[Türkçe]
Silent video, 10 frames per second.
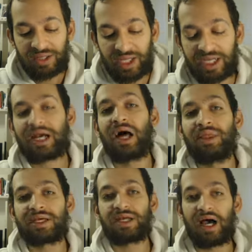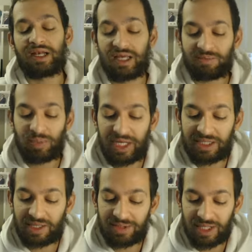delikanlı kraliyet
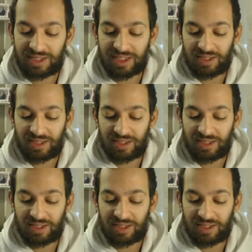belediye binası